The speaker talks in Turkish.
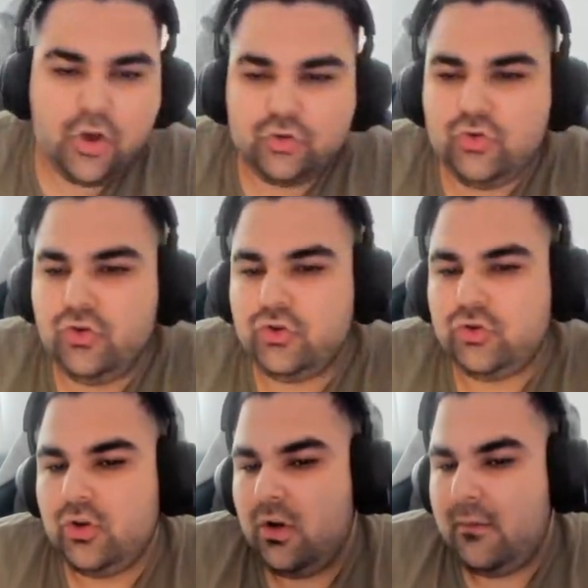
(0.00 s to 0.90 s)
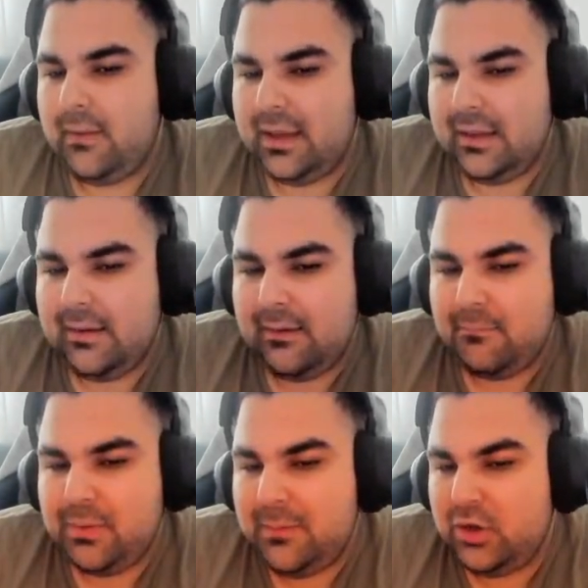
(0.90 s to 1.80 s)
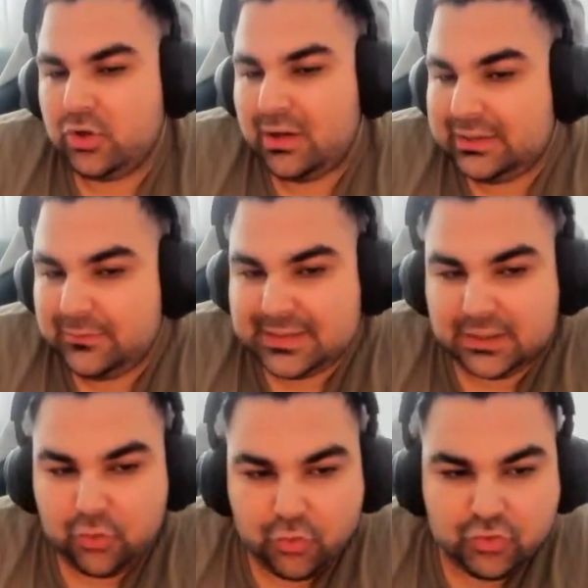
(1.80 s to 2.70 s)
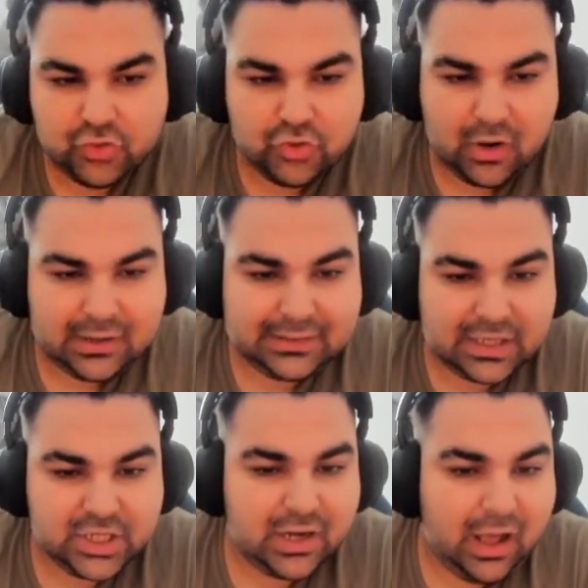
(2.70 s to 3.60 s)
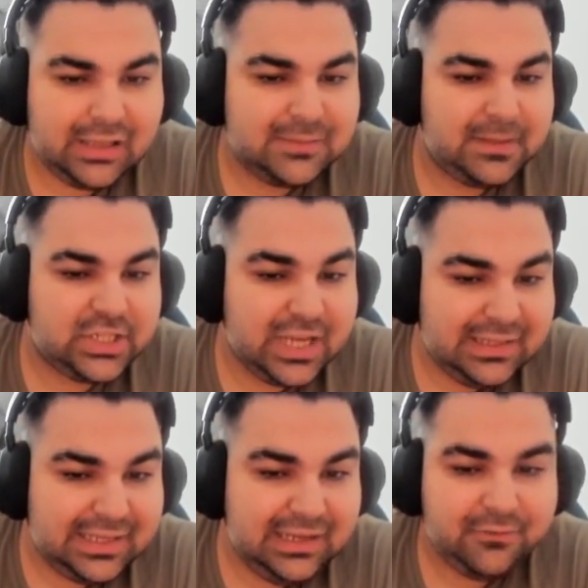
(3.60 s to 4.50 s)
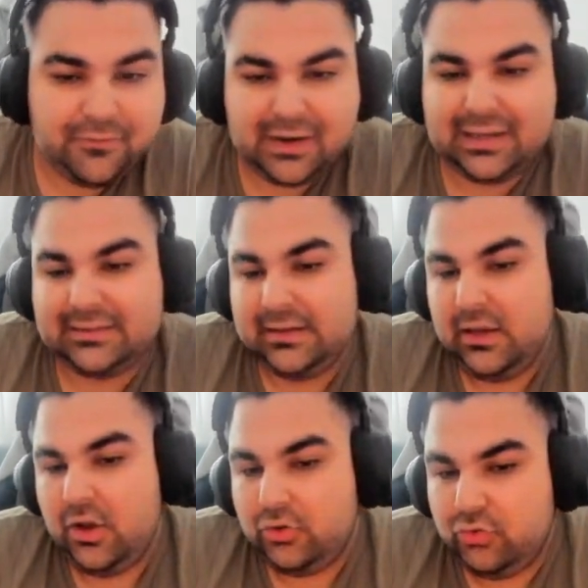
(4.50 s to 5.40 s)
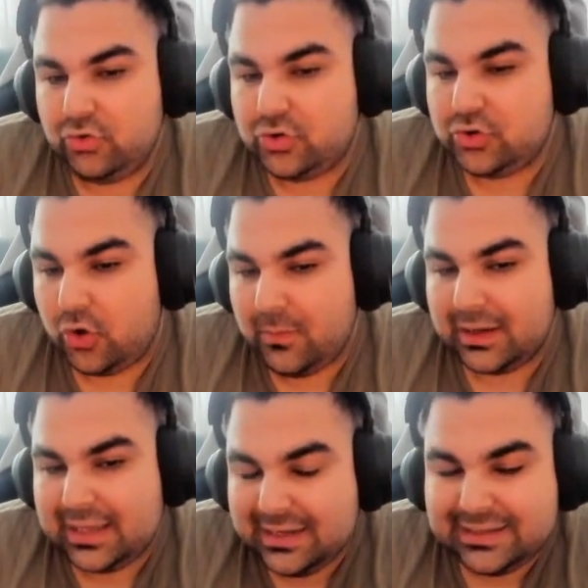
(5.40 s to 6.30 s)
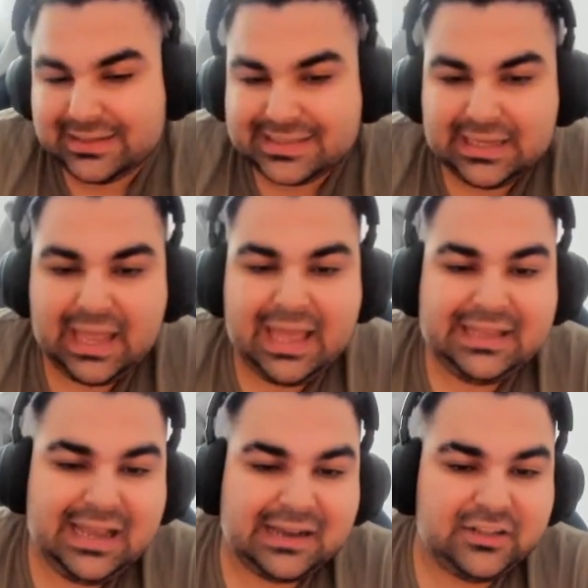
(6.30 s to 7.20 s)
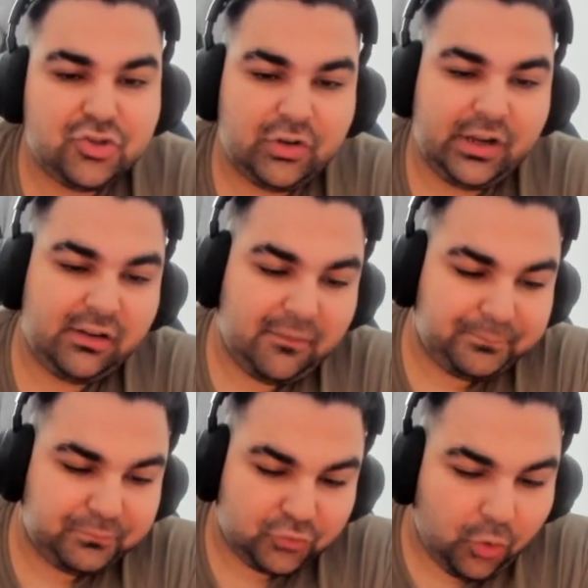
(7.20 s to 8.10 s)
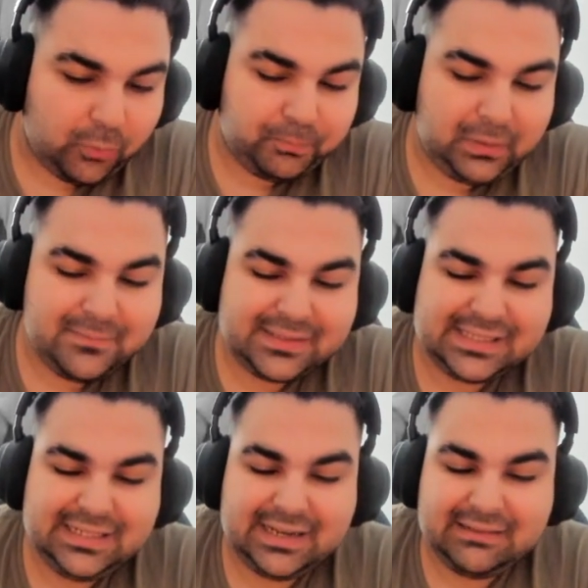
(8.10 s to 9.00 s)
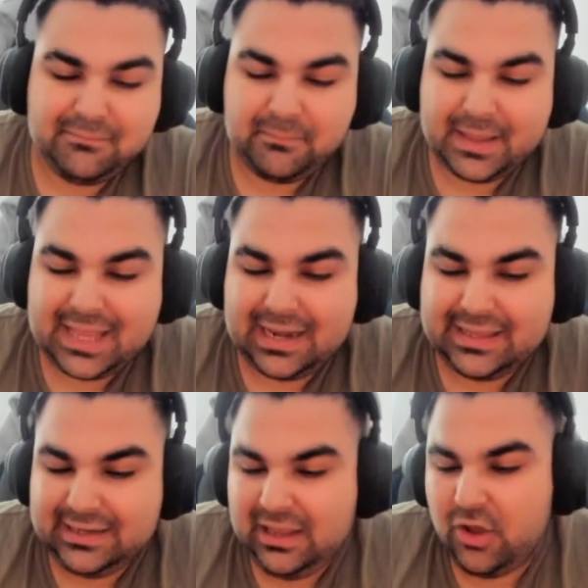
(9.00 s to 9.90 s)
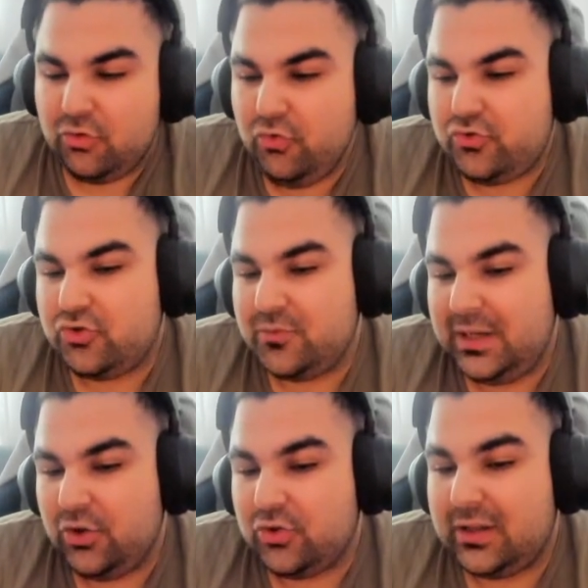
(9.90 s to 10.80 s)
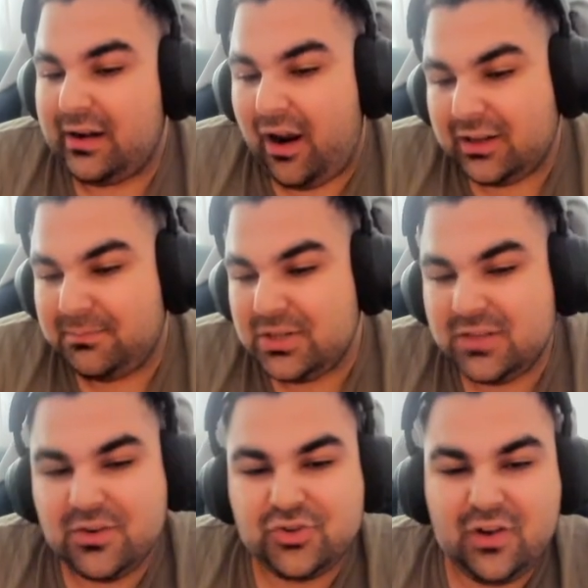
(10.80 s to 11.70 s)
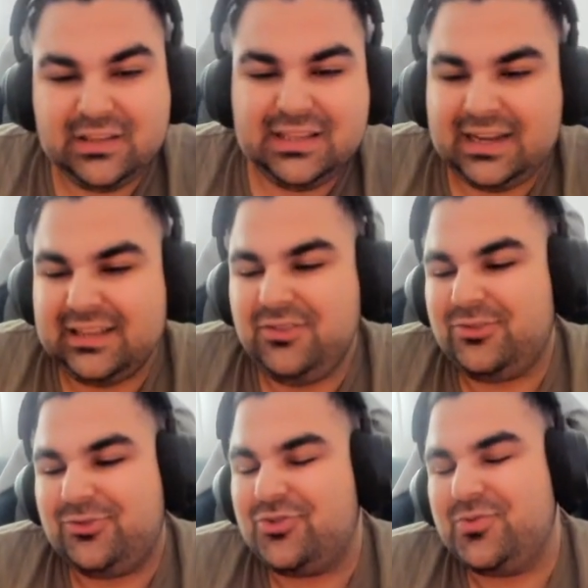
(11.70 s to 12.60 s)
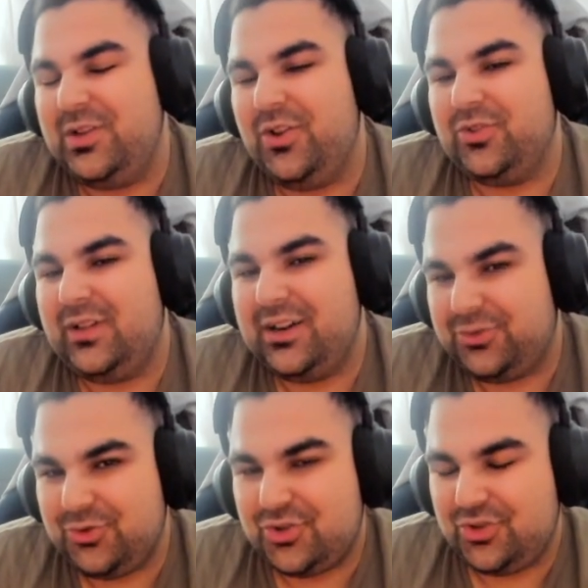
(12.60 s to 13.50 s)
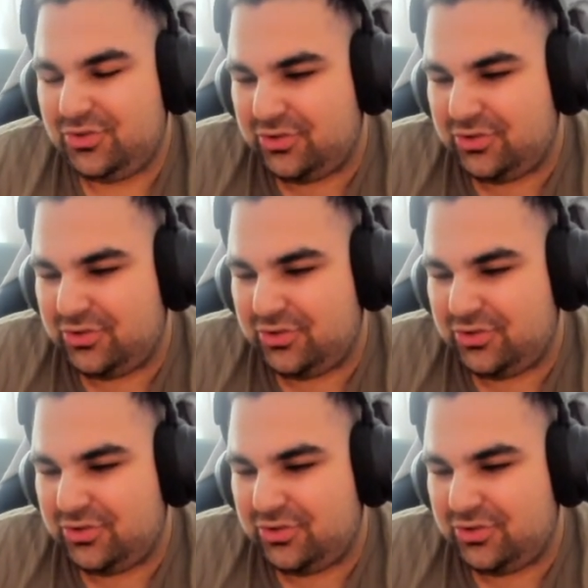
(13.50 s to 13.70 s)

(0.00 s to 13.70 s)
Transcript: Günlük e, ee, 1 milyon aktif sayıda oyuncu arkadaşlar az bir şey değil. Fakat dürüst olmak gerekirse yaklaşık olarak toplam skinlerin bedelleri 300 milyon dolar artmıştı ve şu anda neredeyse 300 milyon dolar düştü.